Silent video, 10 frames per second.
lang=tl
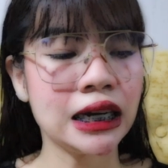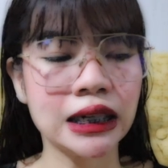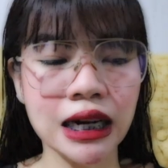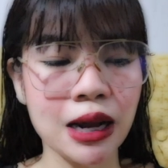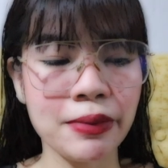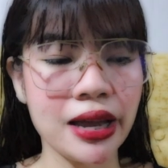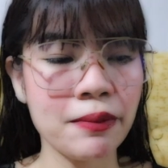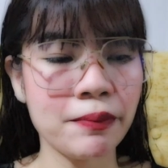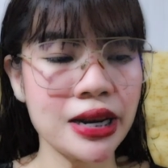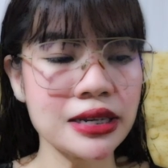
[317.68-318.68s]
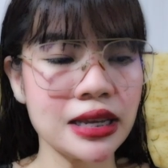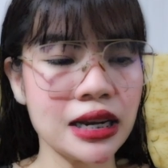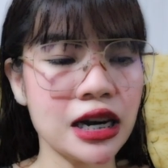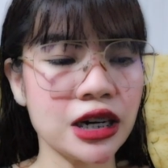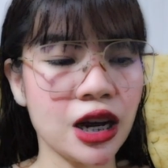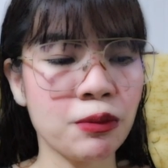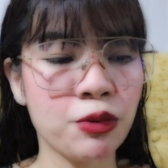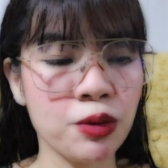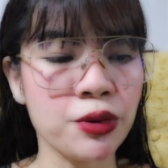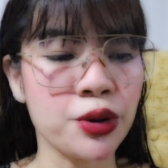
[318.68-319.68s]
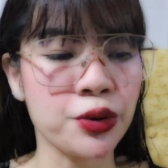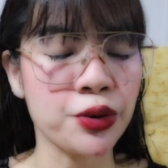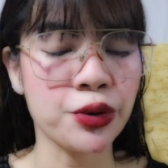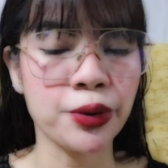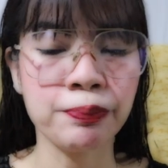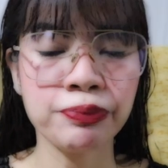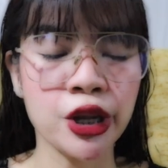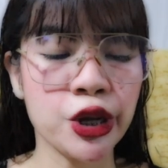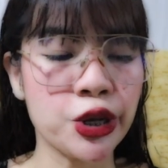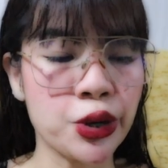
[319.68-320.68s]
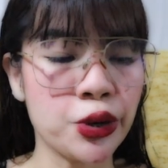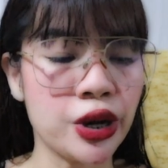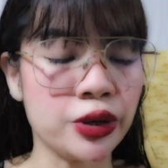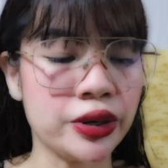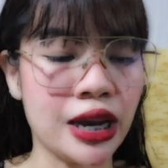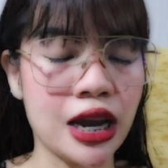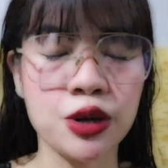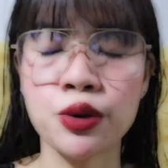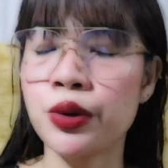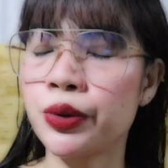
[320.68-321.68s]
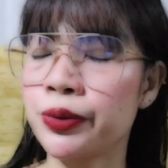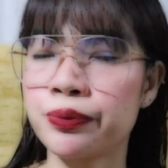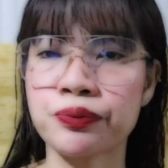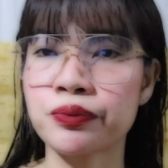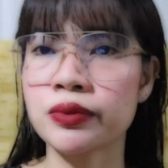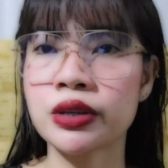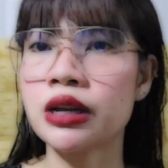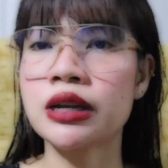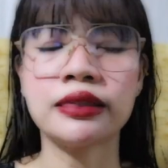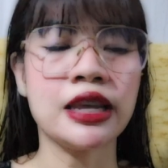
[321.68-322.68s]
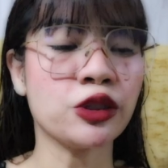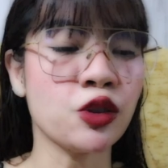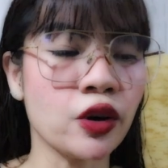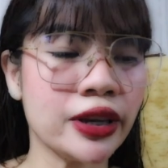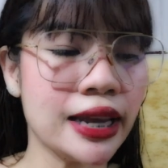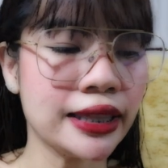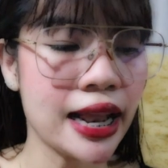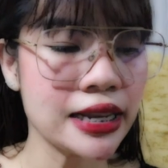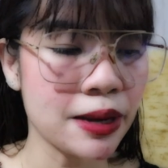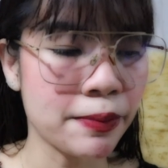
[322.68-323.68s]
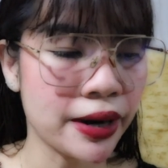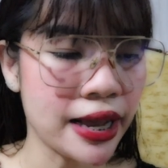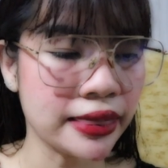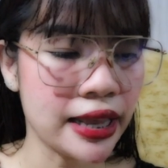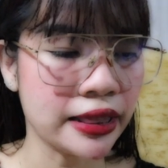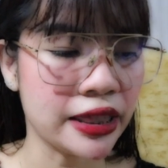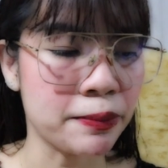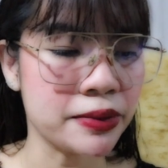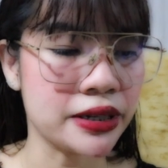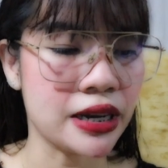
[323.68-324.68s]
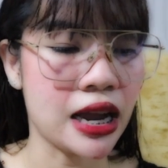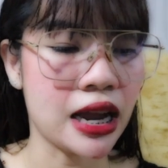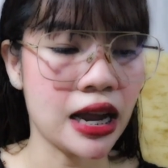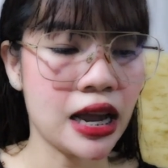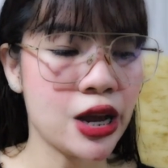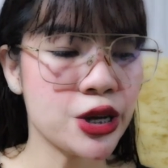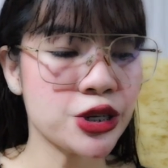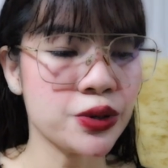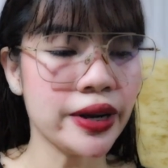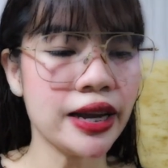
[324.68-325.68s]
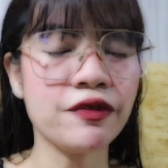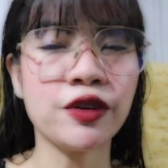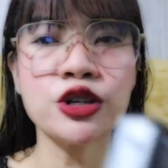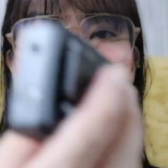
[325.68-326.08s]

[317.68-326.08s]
grabe, ang bilis talagang nag-boom yung, yung ano niya, yung TikTok niya dahil sa parenting tips niya. So, ayan, for